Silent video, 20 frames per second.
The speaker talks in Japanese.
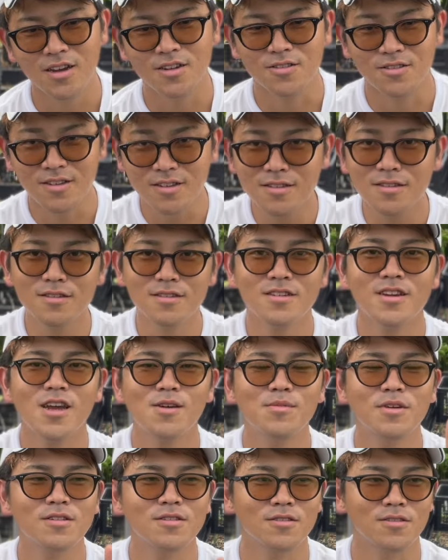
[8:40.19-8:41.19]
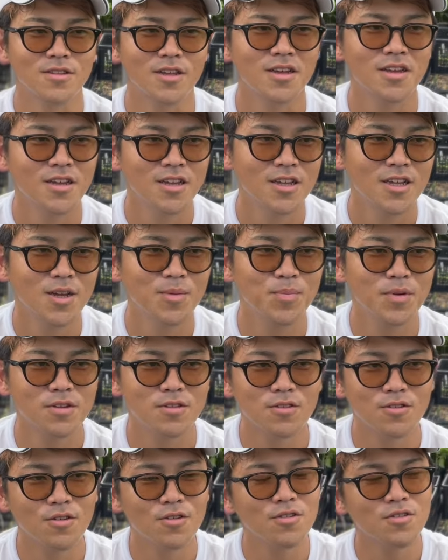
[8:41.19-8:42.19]
全然違いますのでやっぱり
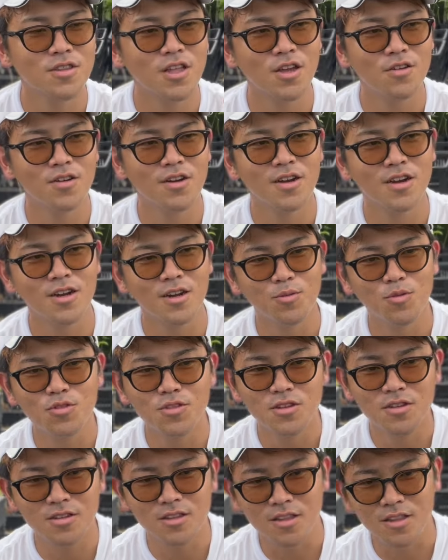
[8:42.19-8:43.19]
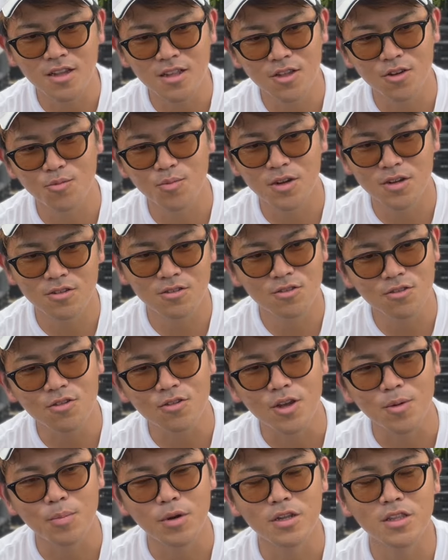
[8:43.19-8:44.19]
その台湾から持ってきた種をまく
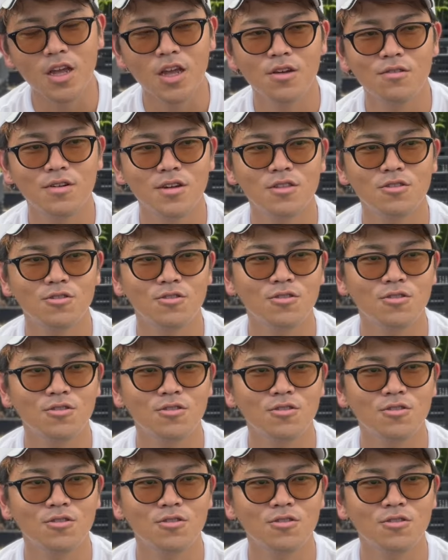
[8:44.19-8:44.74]
とやっぱり台湾